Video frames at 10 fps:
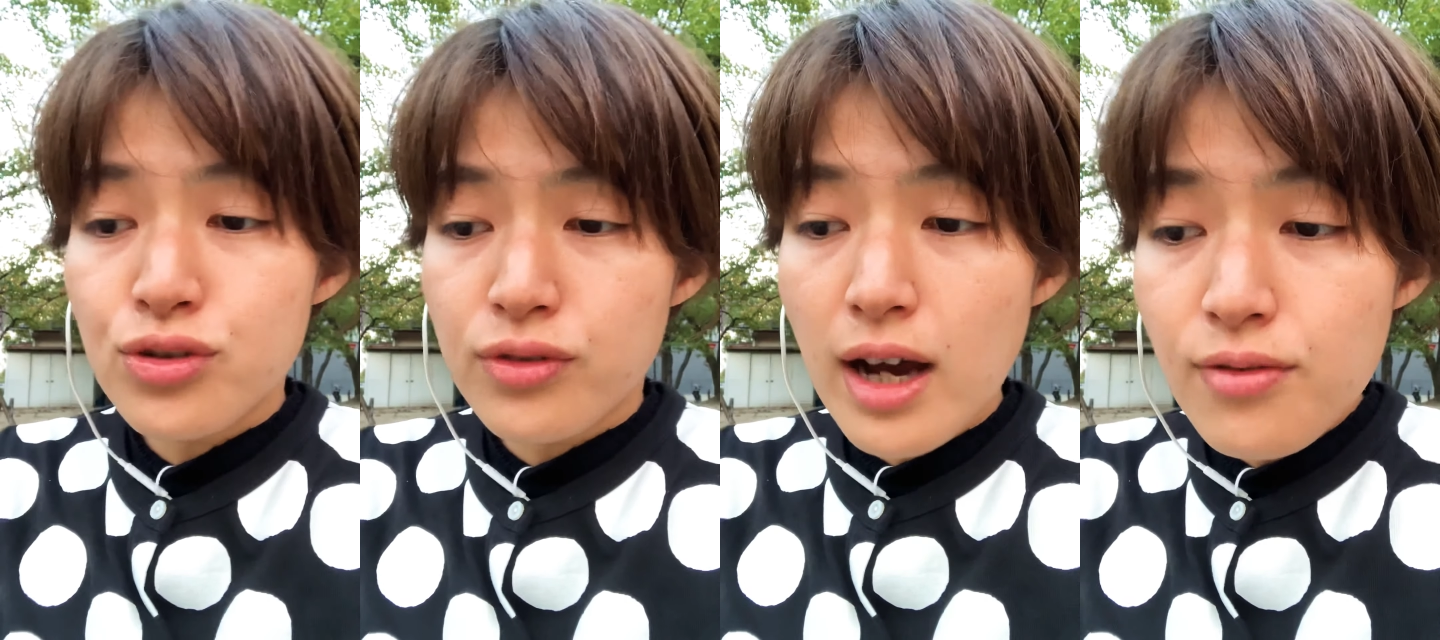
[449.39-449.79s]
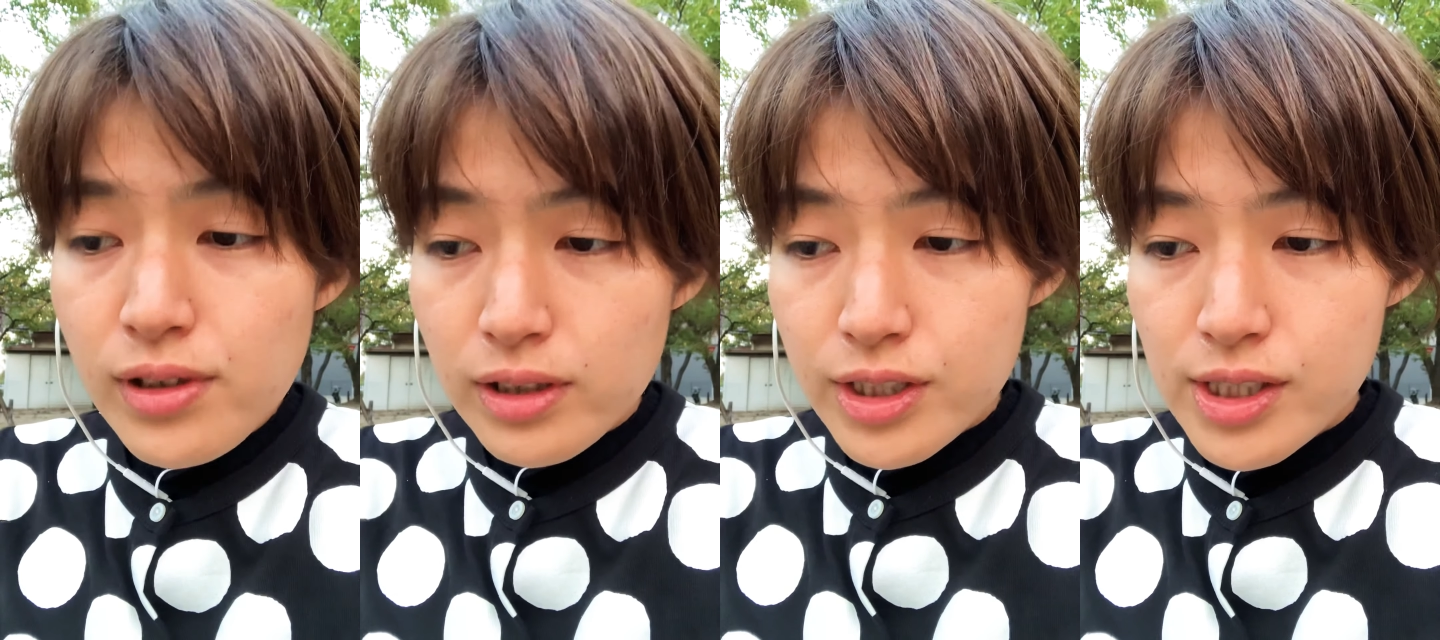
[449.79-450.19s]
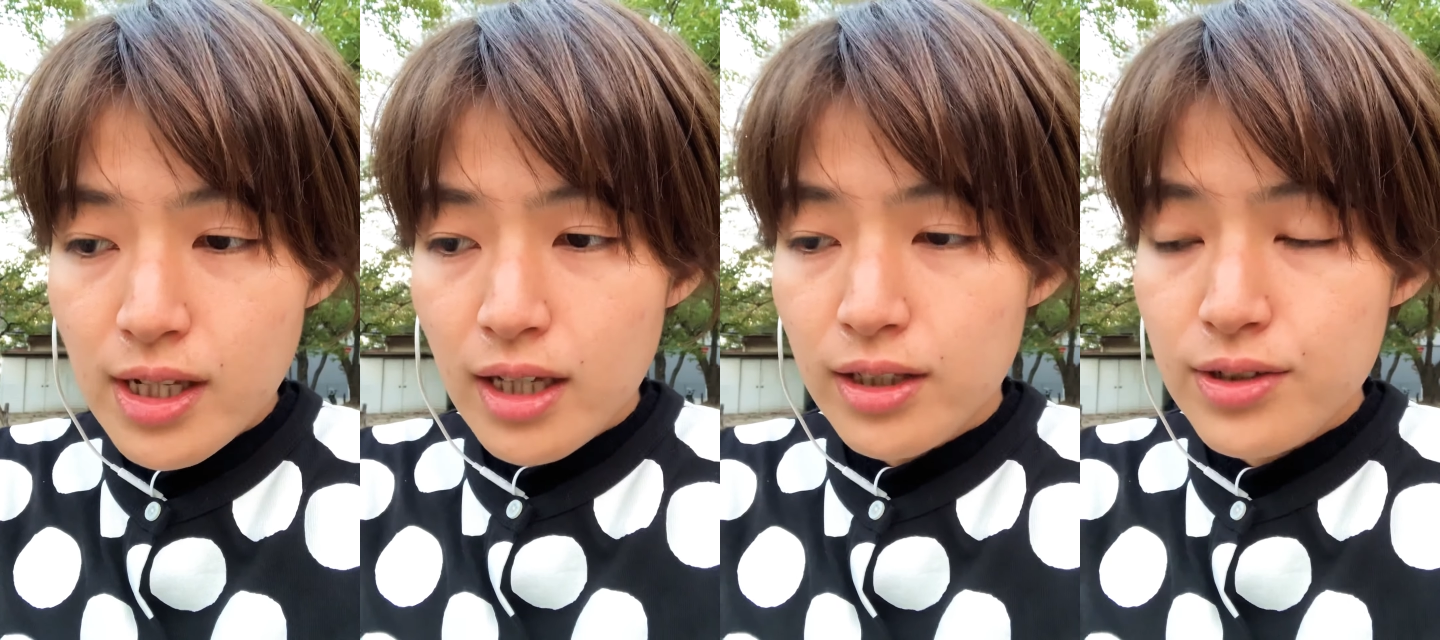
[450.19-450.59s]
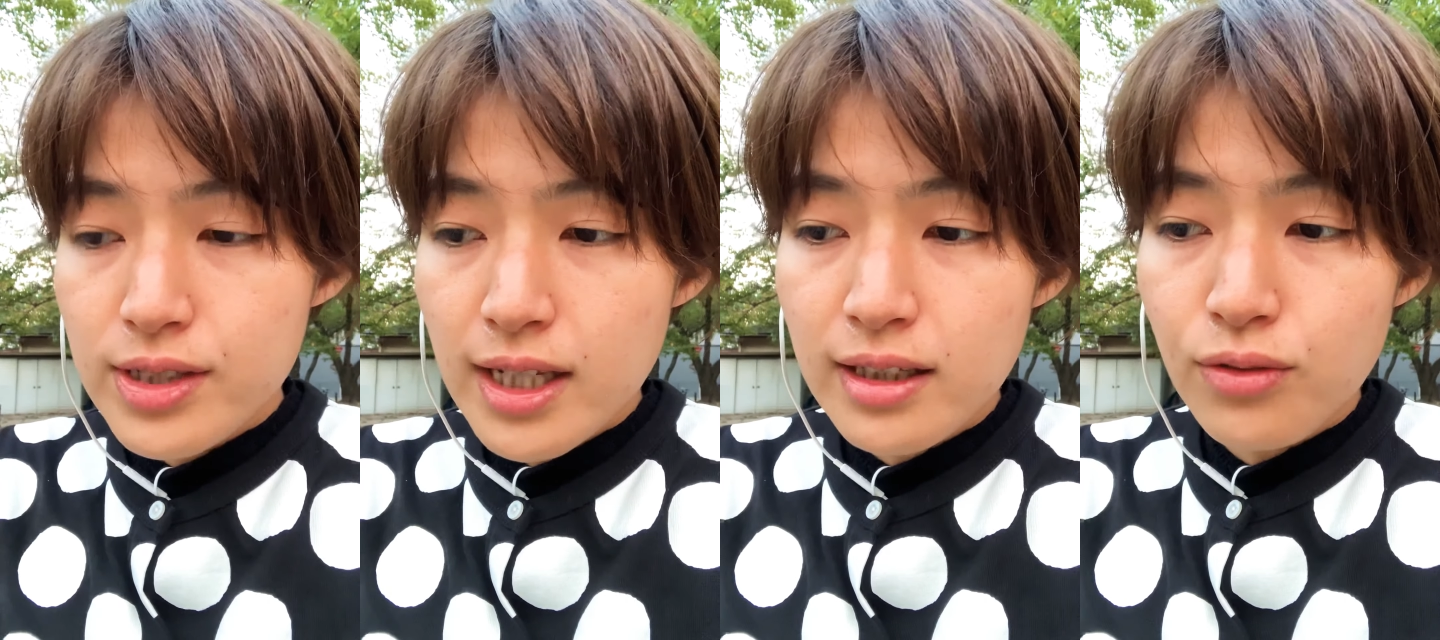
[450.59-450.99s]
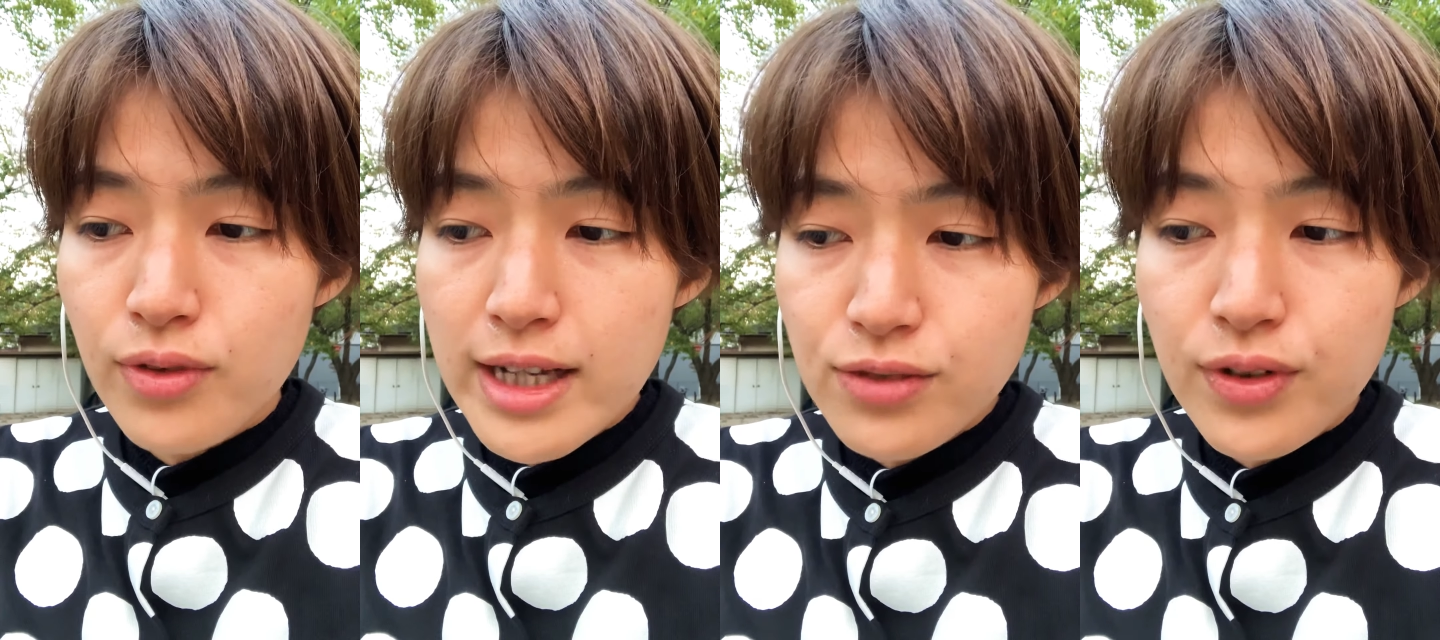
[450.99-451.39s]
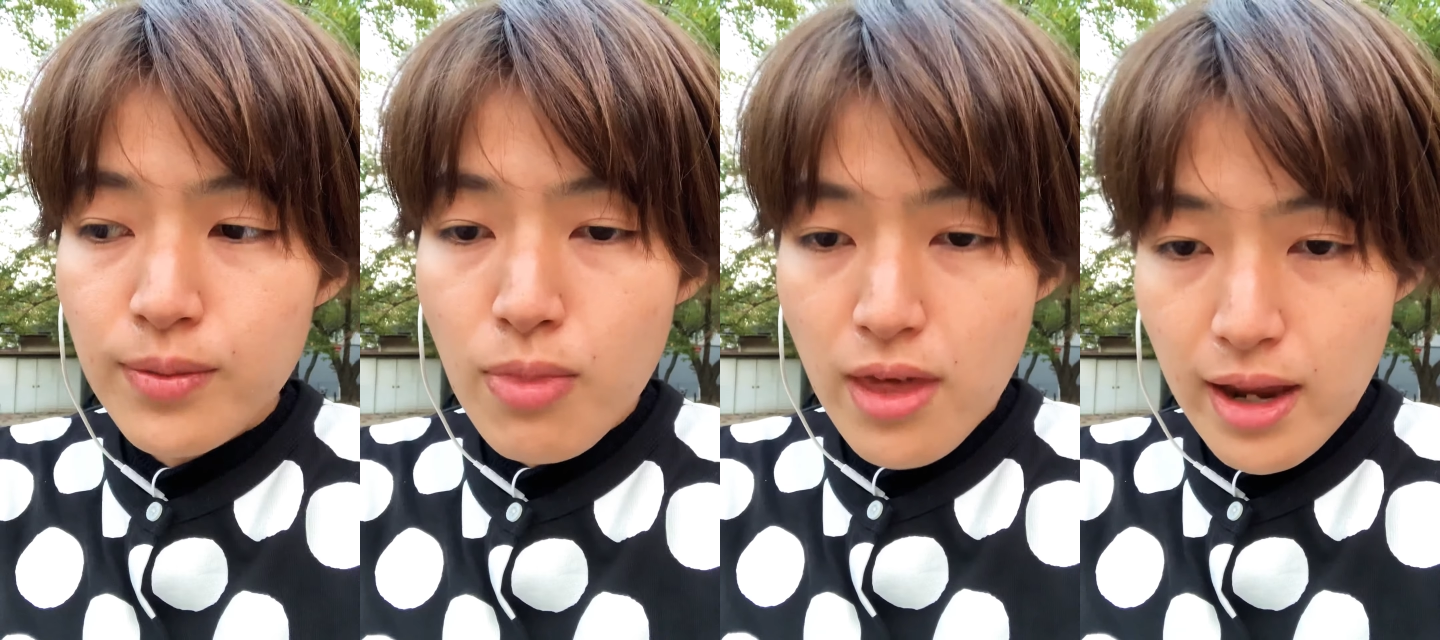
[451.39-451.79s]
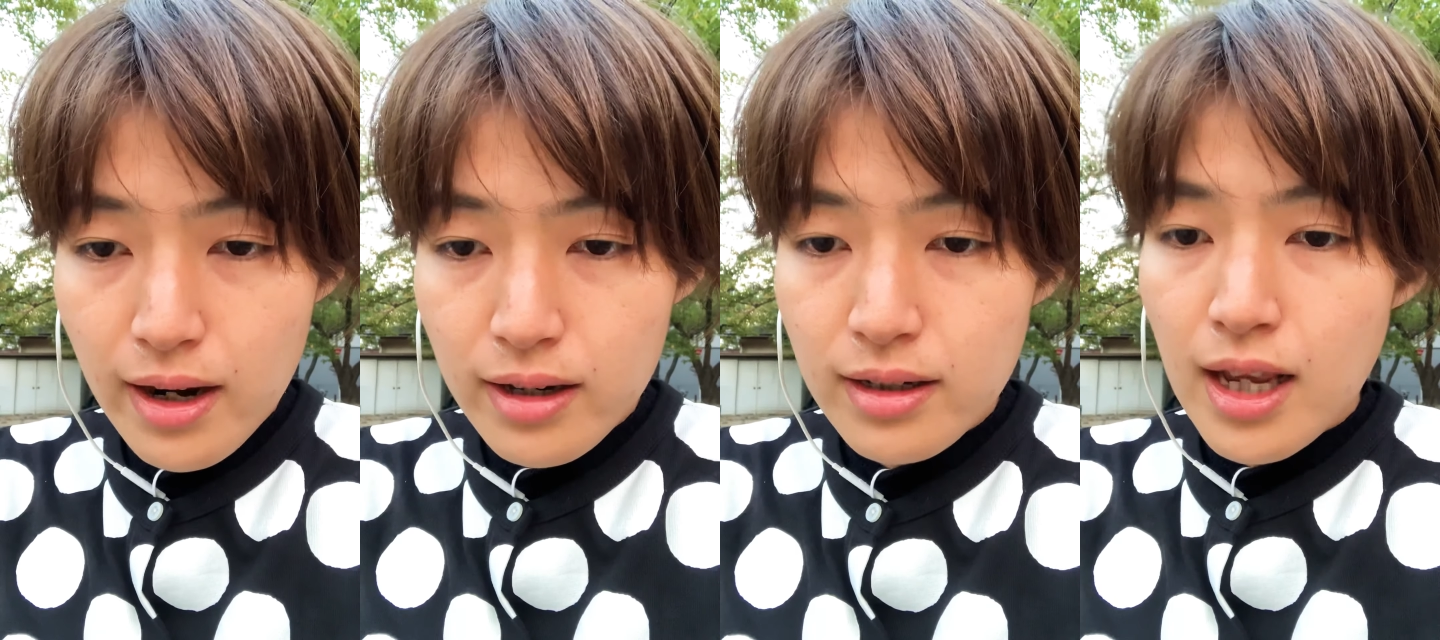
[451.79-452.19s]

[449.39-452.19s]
travelers using the restroom there,